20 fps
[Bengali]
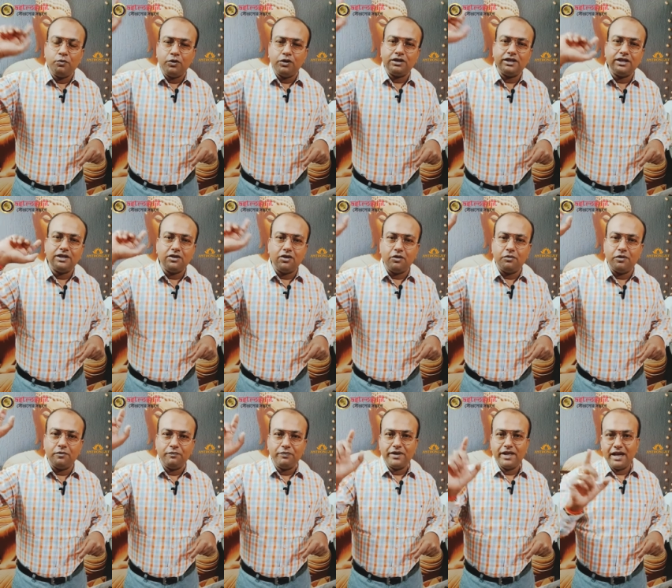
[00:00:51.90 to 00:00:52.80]
ওপর দিকে
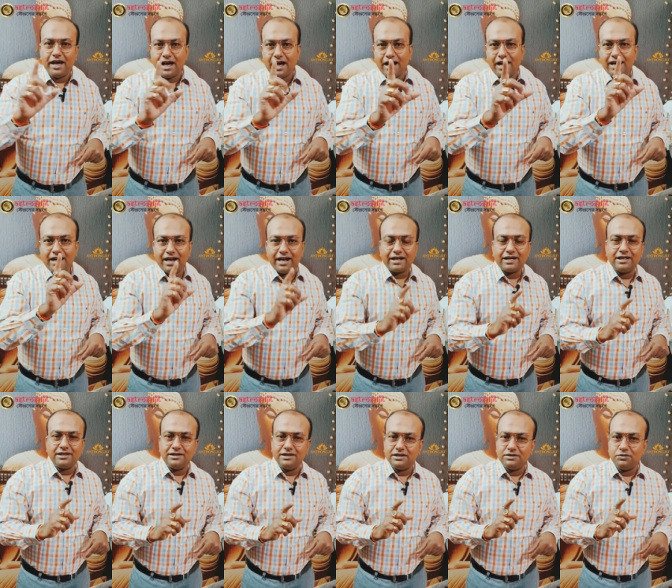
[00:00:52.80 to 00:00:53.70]
হবে আর
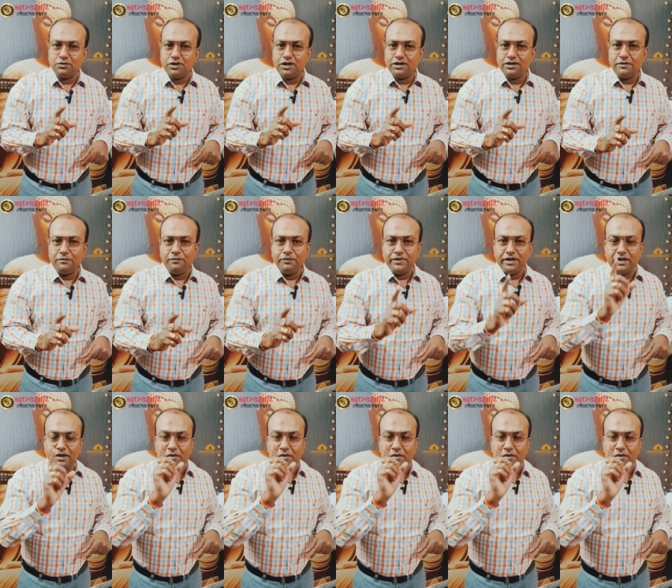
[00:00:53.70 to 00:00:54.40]
একটা জিনিস বলে দিই